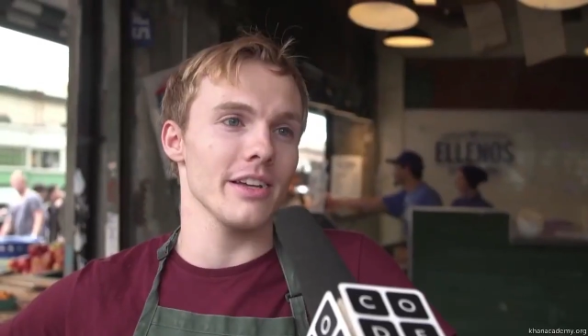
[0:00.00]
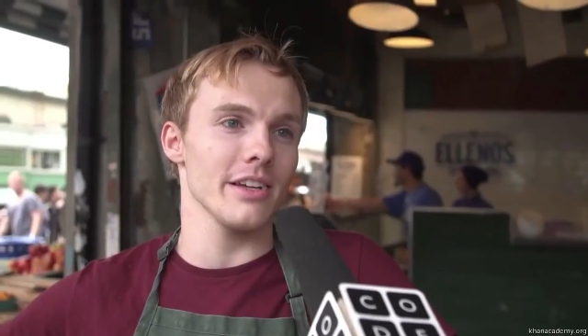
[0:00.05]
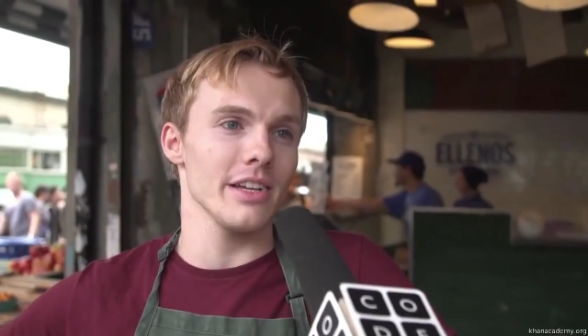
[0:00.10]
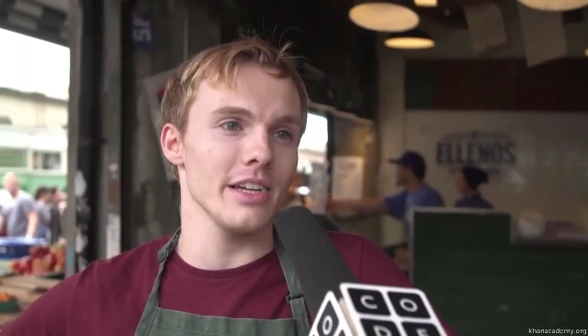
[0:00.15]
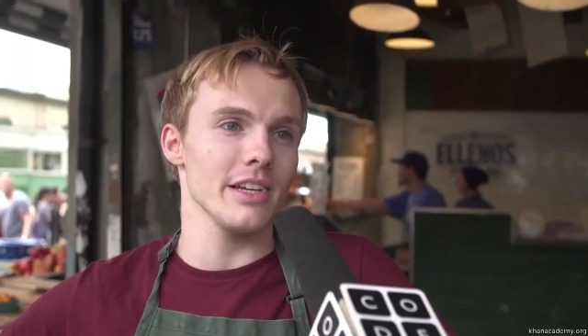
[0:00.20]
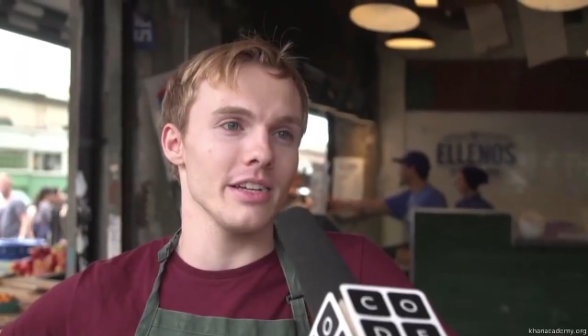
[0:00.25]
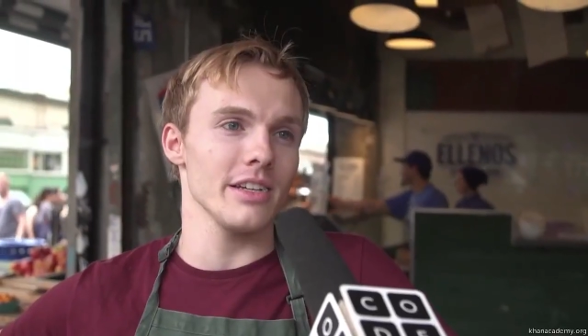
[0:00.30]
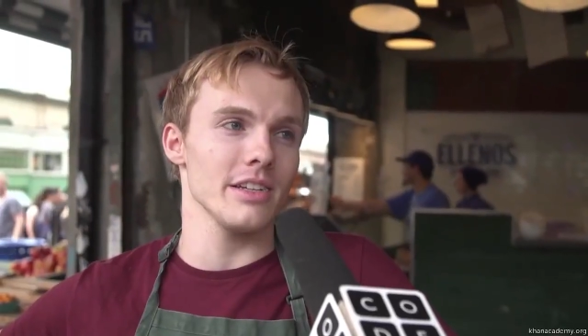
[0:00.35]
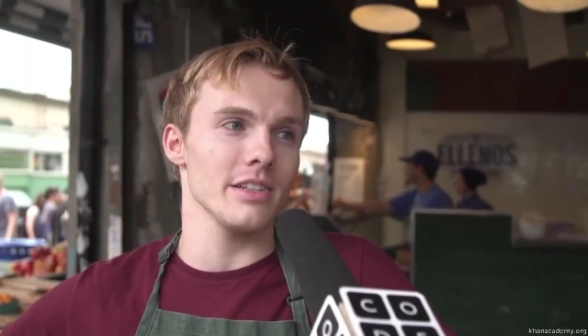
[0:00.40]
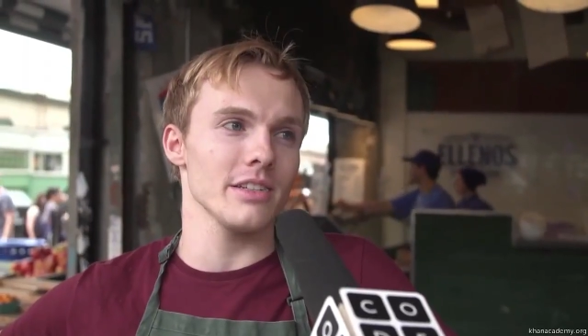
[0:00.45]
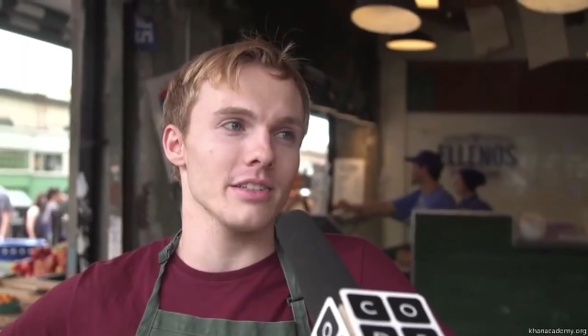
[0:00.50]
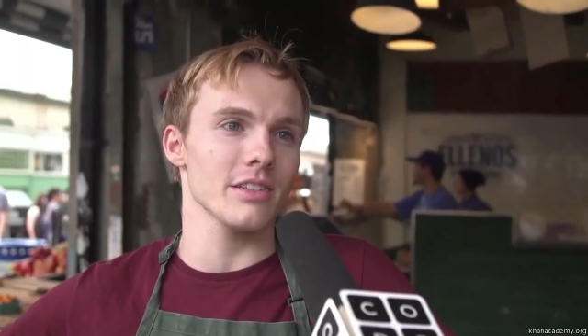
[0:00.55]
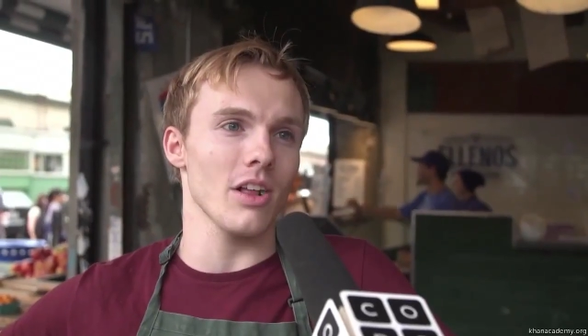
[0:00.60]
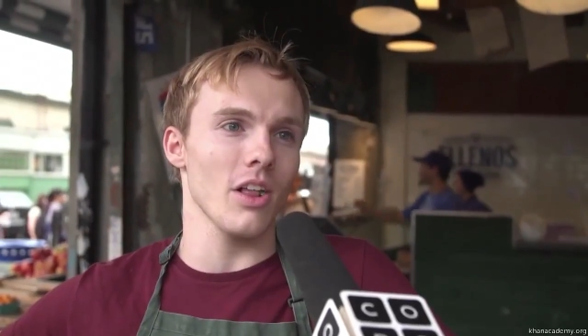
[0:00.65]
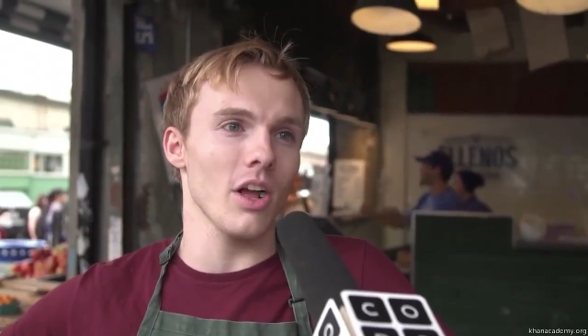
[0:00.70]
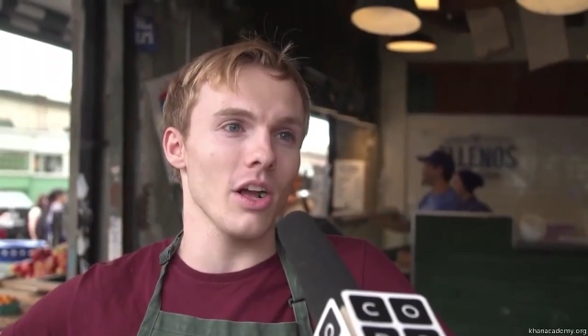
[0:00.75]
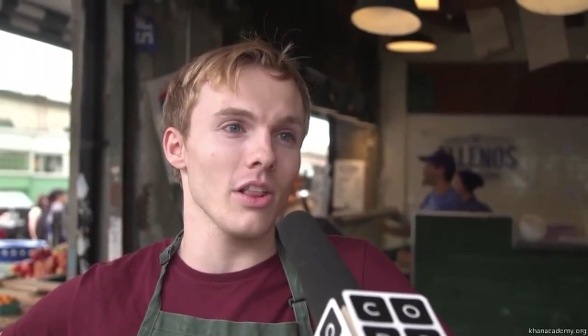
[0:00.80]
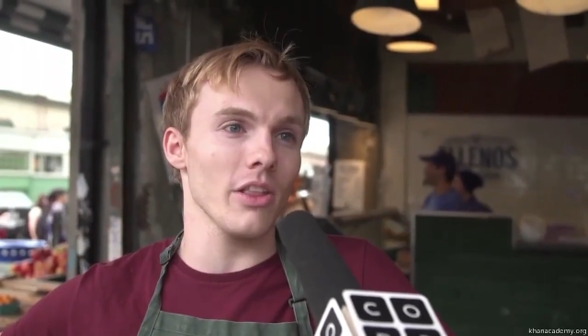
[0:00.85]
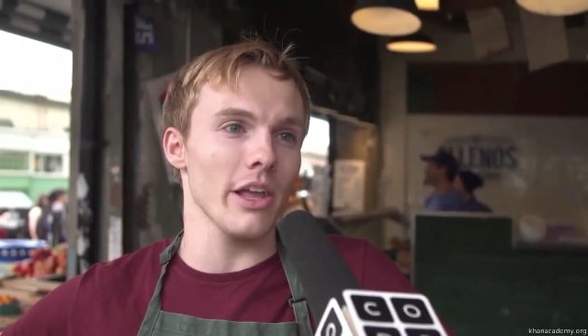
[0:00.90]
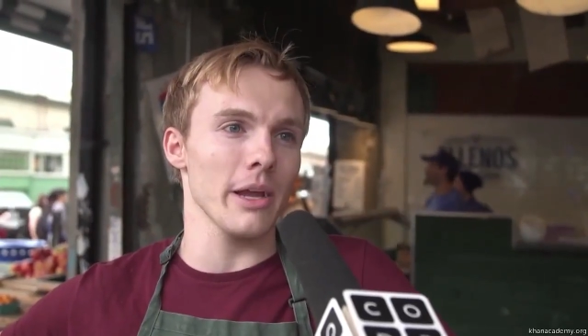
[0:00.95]
W internecie,
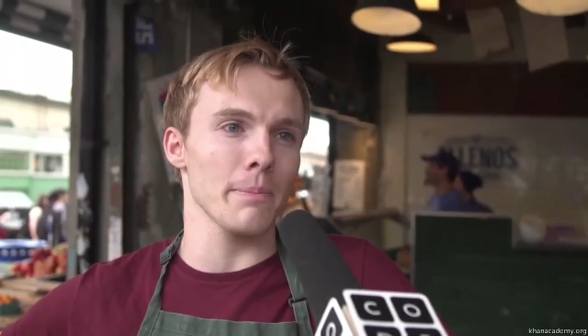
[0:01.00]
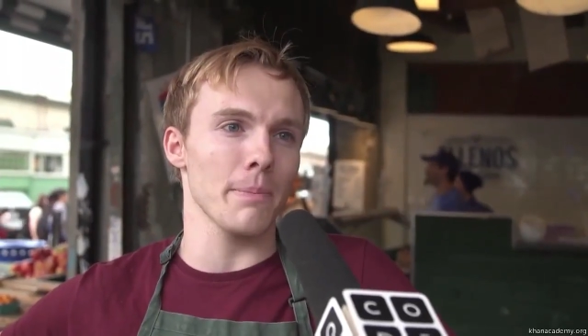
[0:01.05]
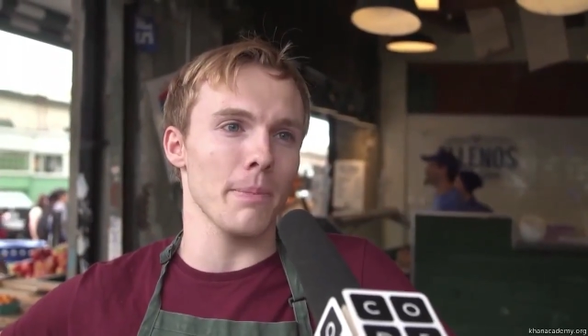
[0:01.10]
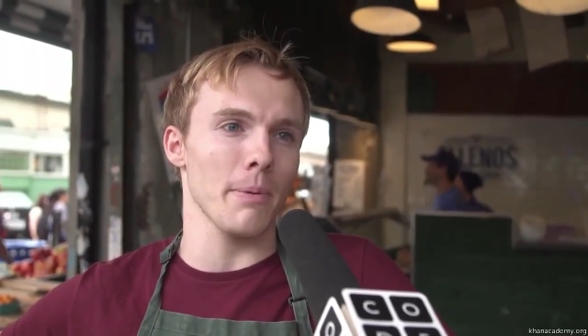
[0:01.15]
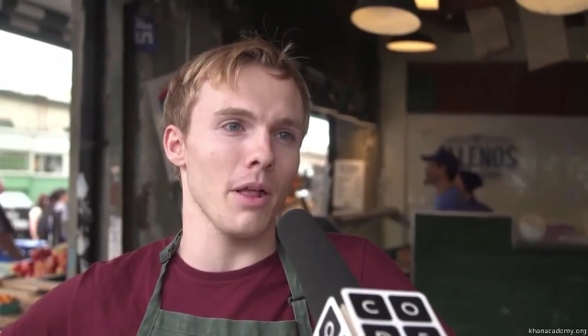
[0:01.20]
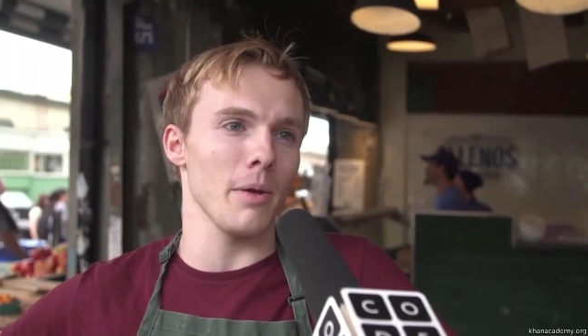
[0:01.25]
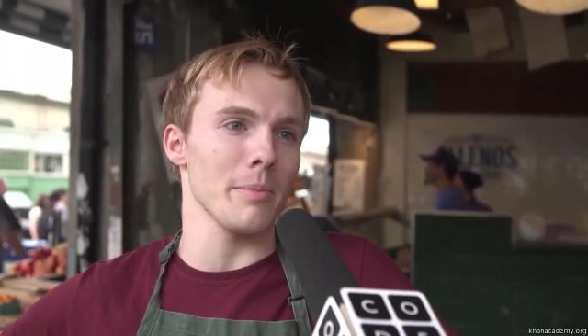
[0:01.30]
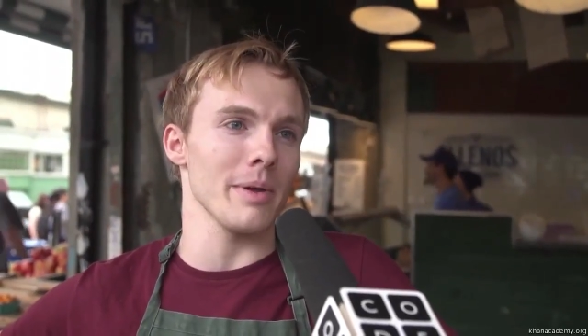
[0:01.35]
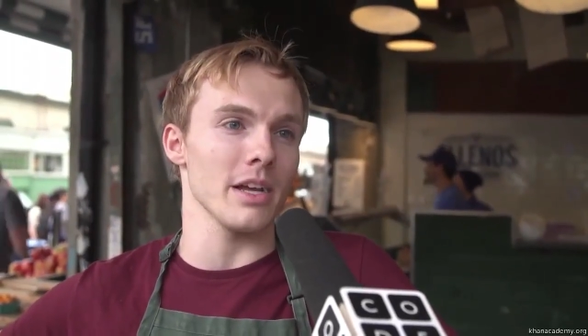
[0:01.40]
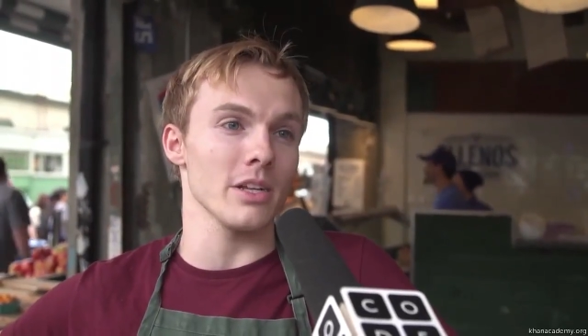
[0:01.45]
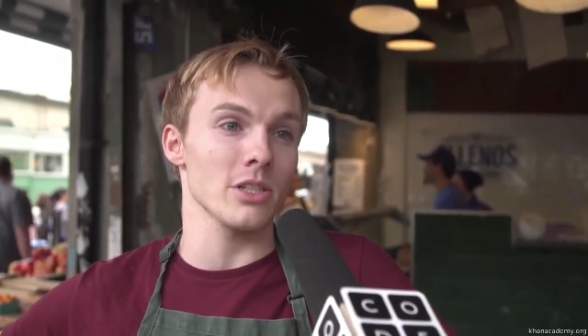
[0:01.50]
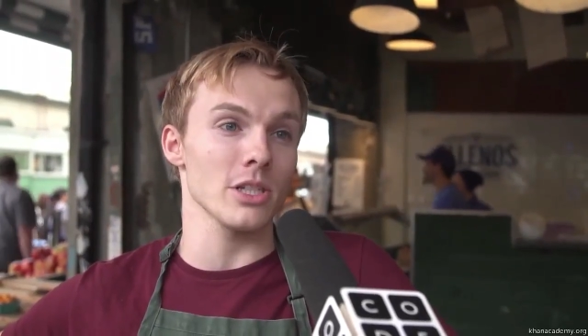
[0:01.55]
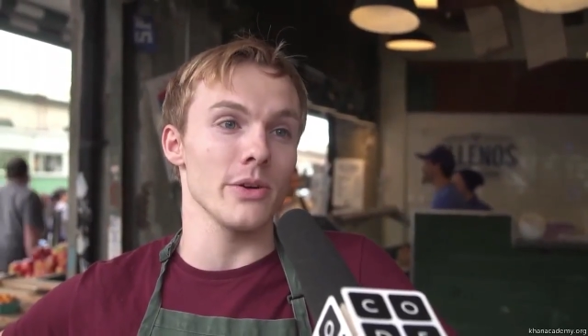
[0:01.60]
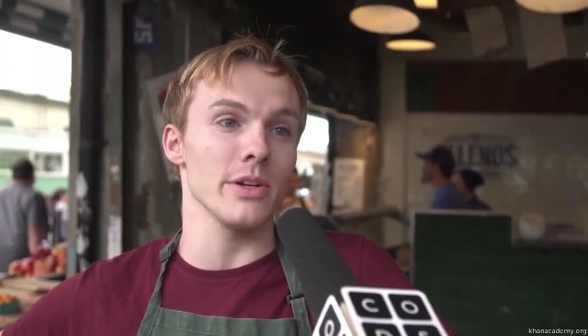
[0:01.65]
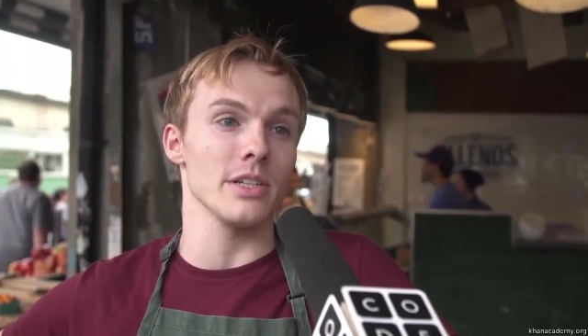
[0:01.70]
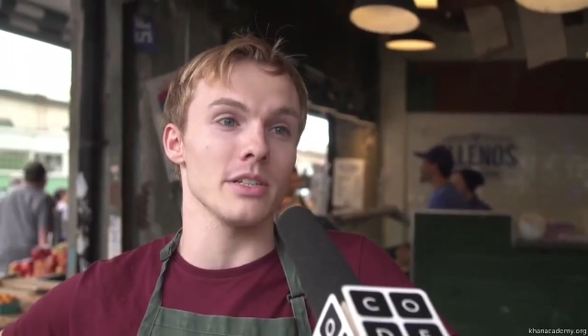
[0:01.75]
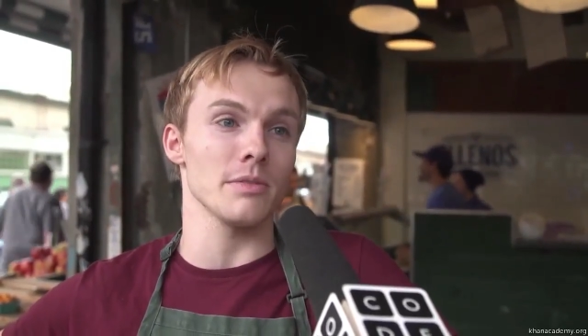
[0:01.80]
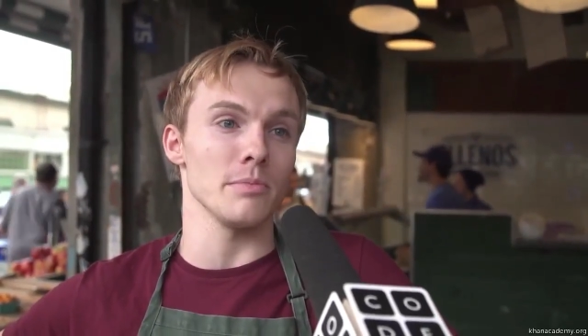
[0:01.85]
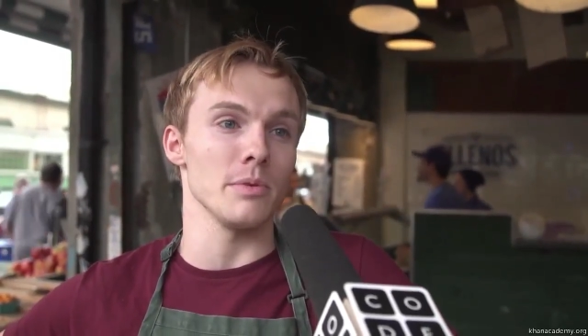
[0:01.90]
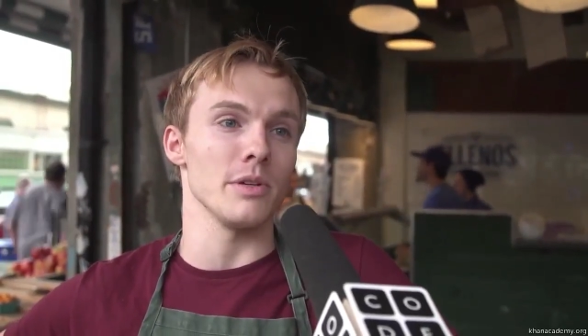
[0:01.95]
jak w wodociągach,
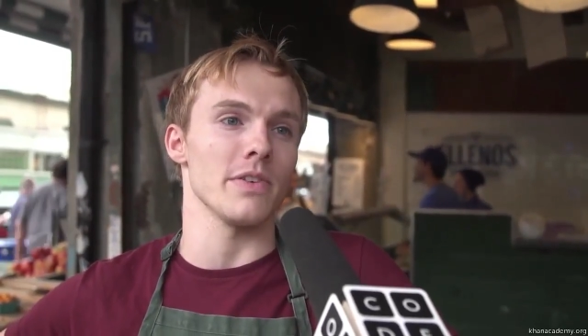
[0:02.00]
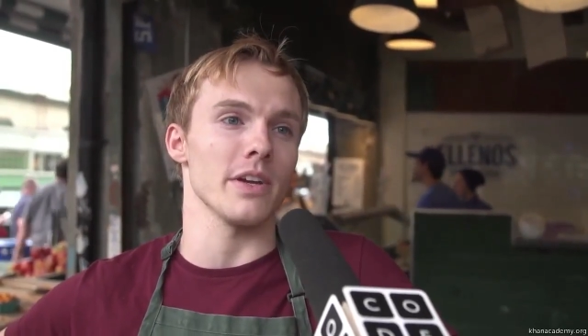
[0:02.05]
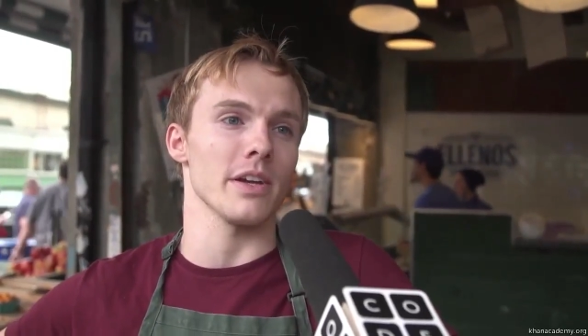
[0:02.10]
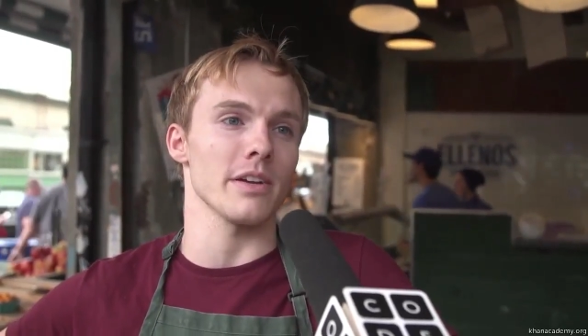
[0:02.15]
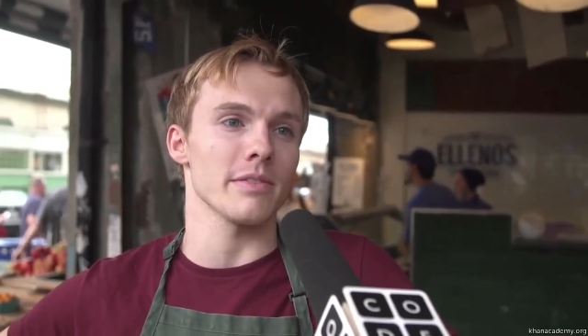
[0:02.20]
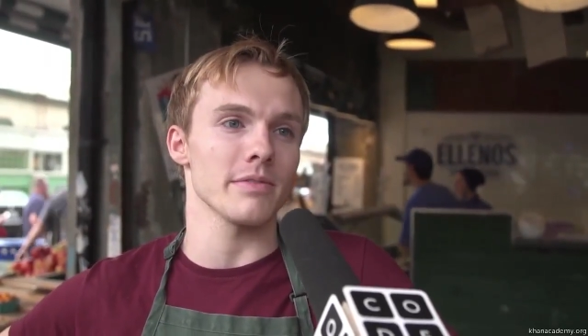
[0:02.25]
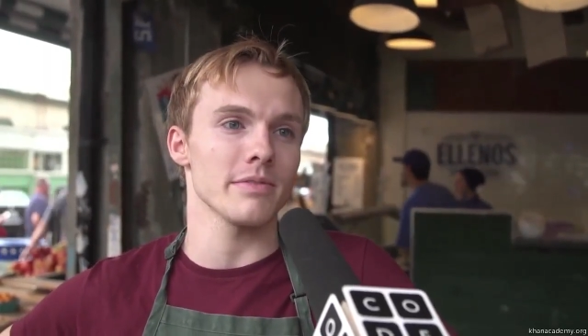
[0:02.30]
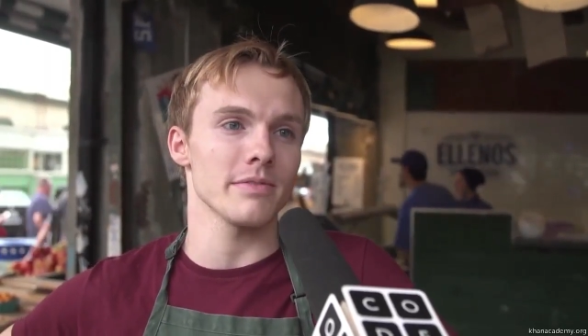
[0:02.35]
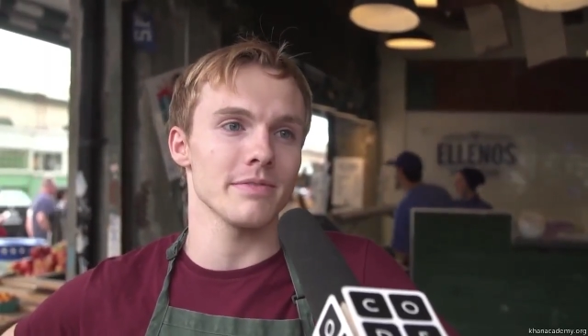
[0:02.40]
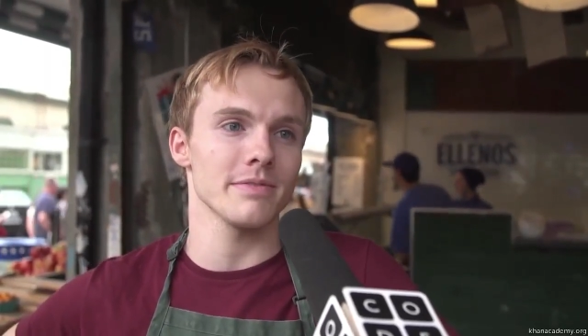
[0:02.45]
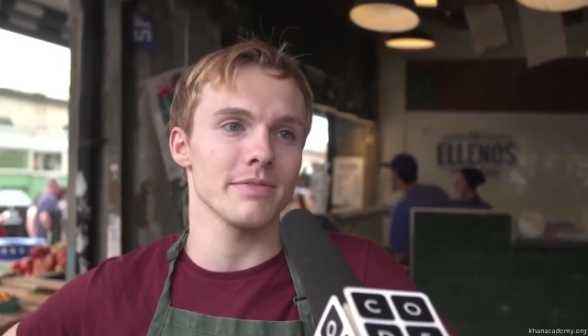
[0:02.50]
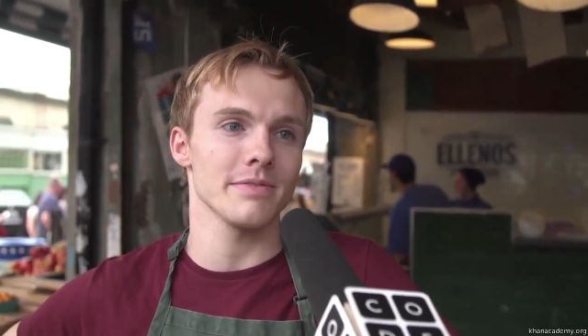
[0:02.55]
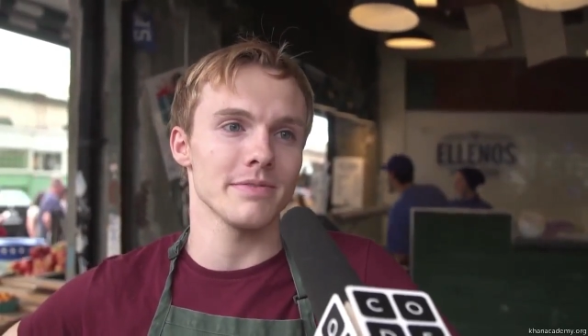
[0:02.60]
zawsze jest ruch.